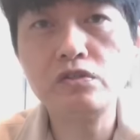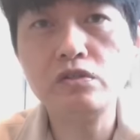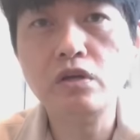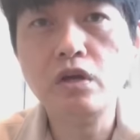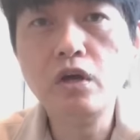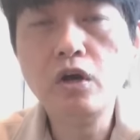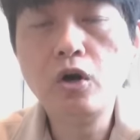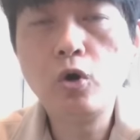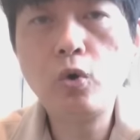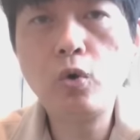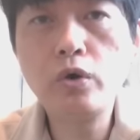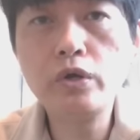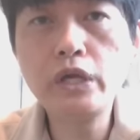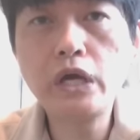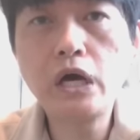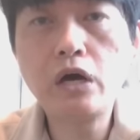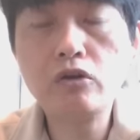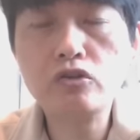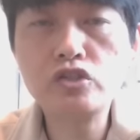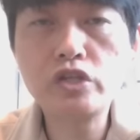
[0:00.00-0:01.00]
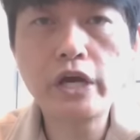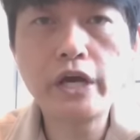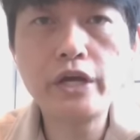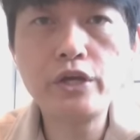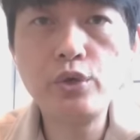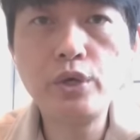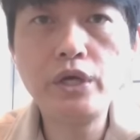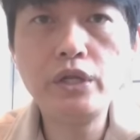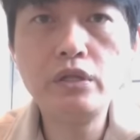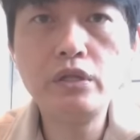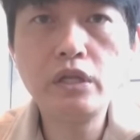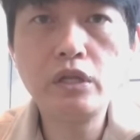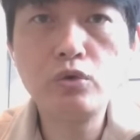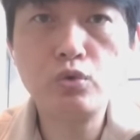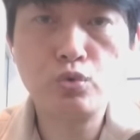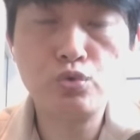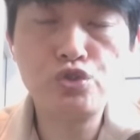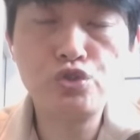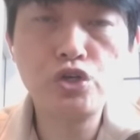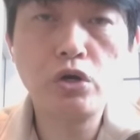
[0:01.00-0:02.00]
四，祸要在渊，
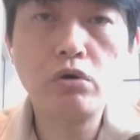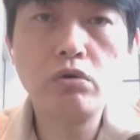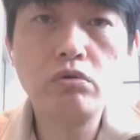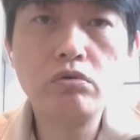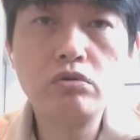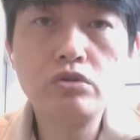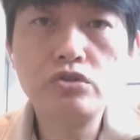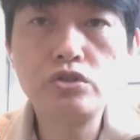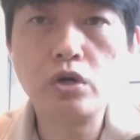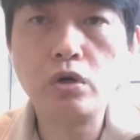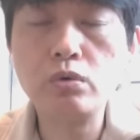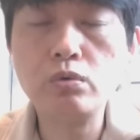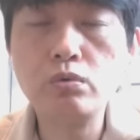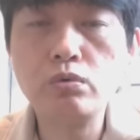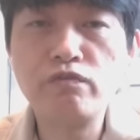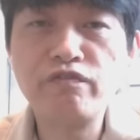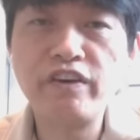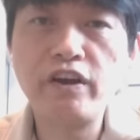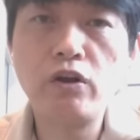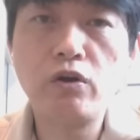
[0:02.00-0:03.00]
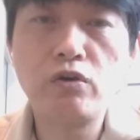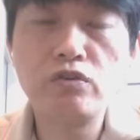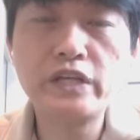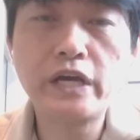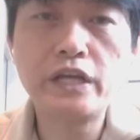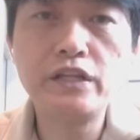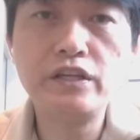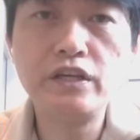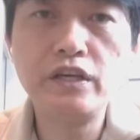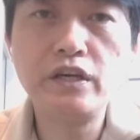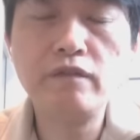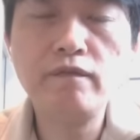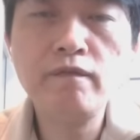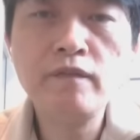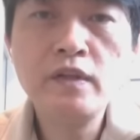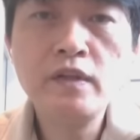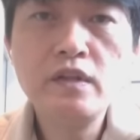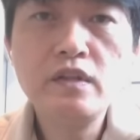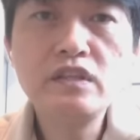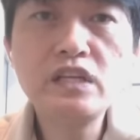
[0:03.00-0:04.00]
不救九五飞龙在天。
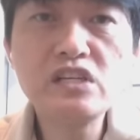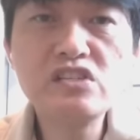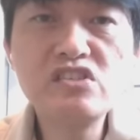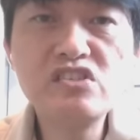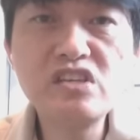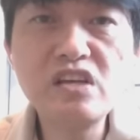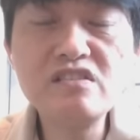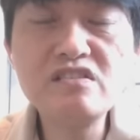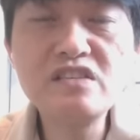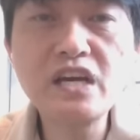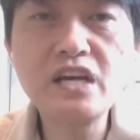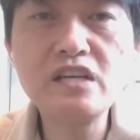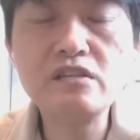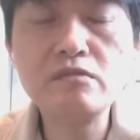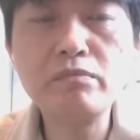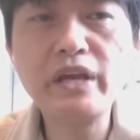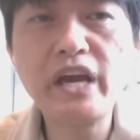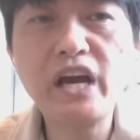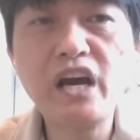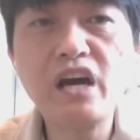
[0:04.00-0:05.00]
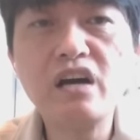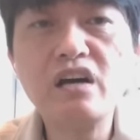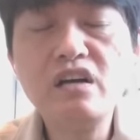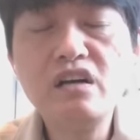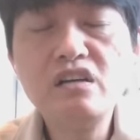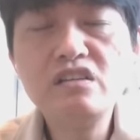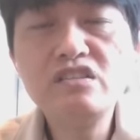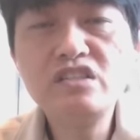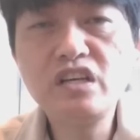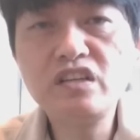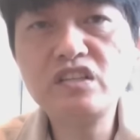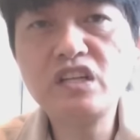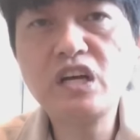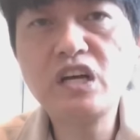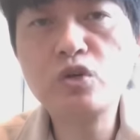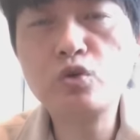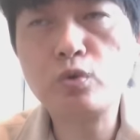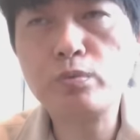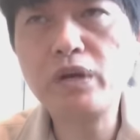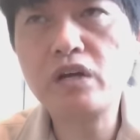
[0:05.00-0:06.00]
那现在怎么样？现在这
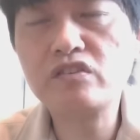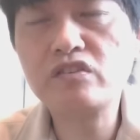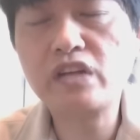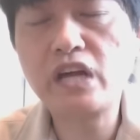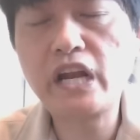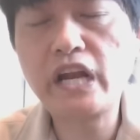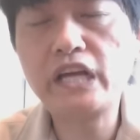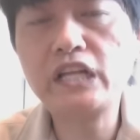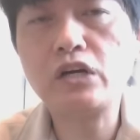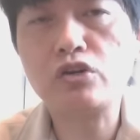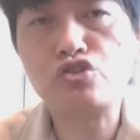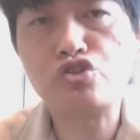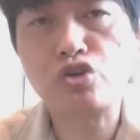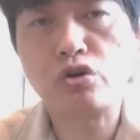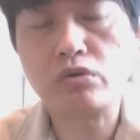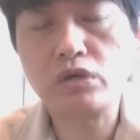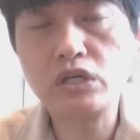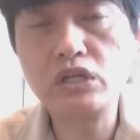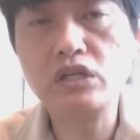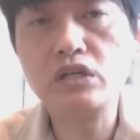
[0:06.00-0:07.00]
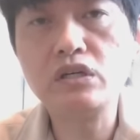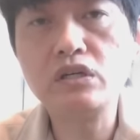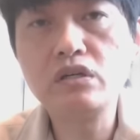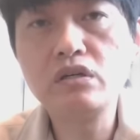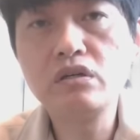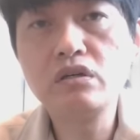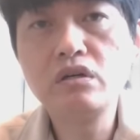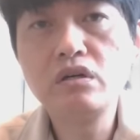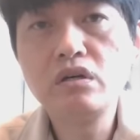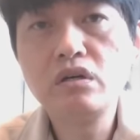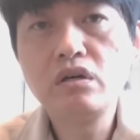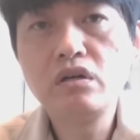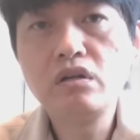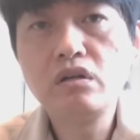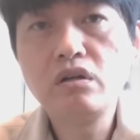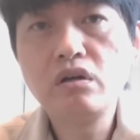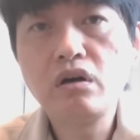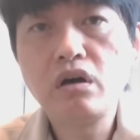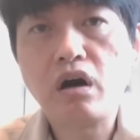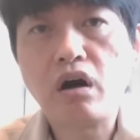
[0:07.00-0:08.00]
档股票才来到九二，
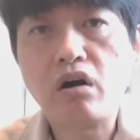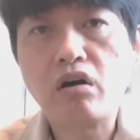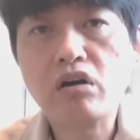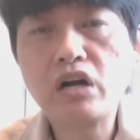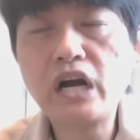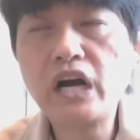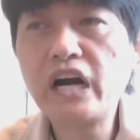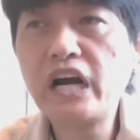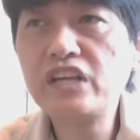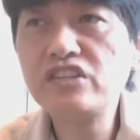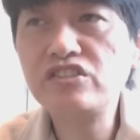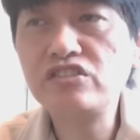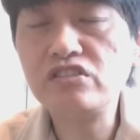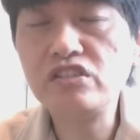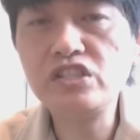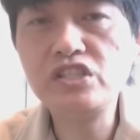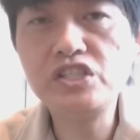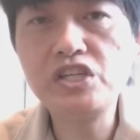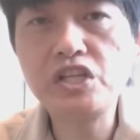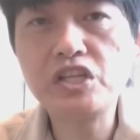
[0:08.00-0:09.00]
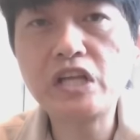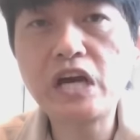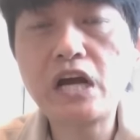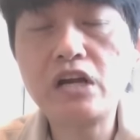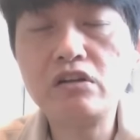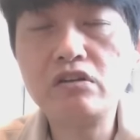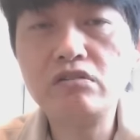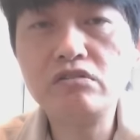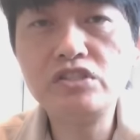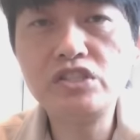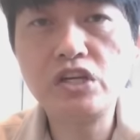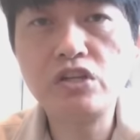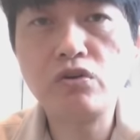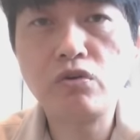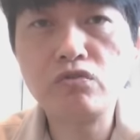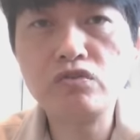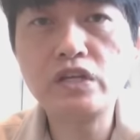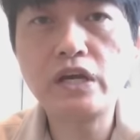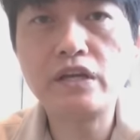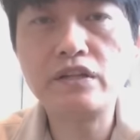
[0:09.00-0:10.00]
好，刚开始力荐大人，现
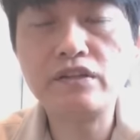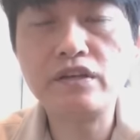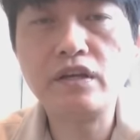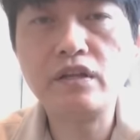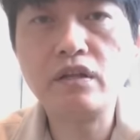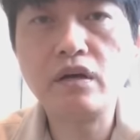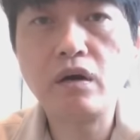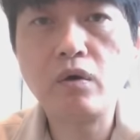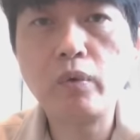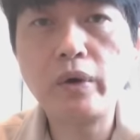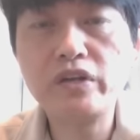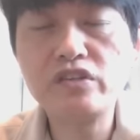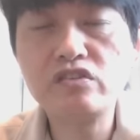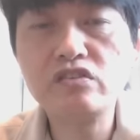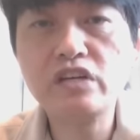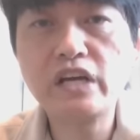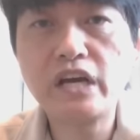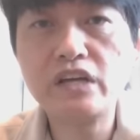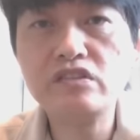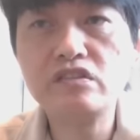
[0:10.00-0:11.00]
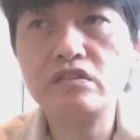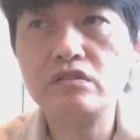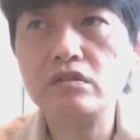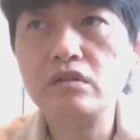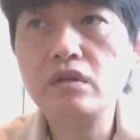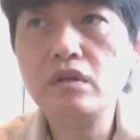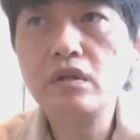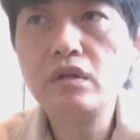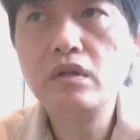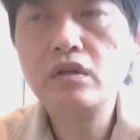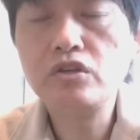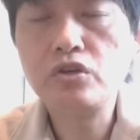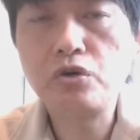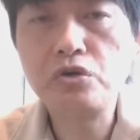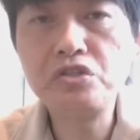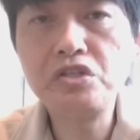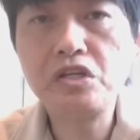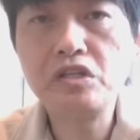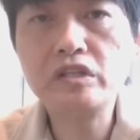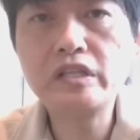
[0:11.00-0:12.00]
龙在天哦，外资开始
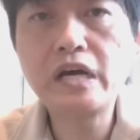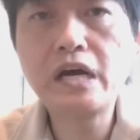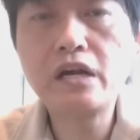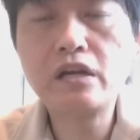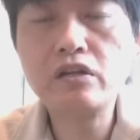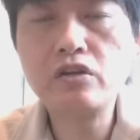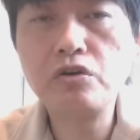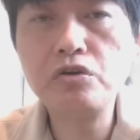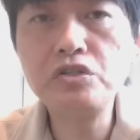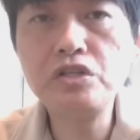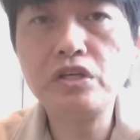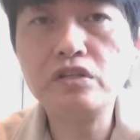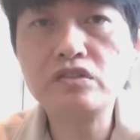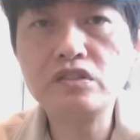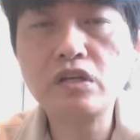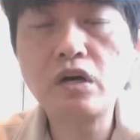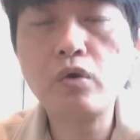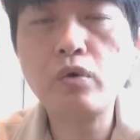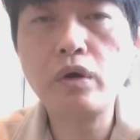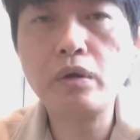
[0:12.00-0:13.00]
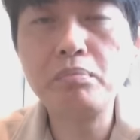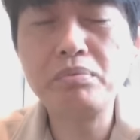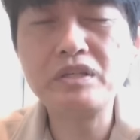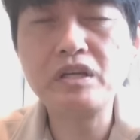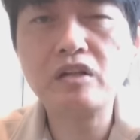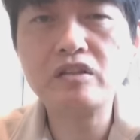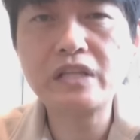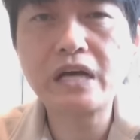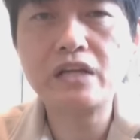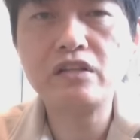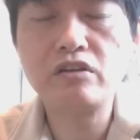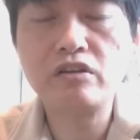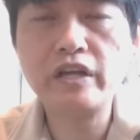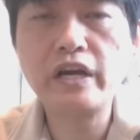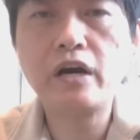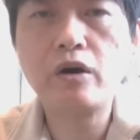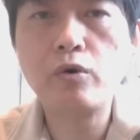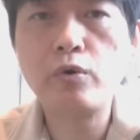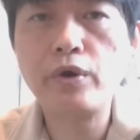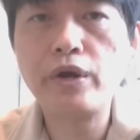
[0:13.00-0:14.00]
有一点大，有一点稍微比较大的
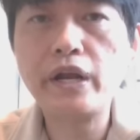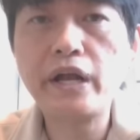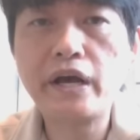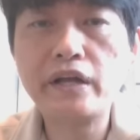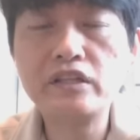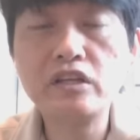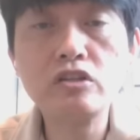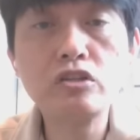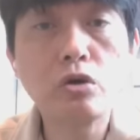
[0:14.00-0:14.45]
量回来，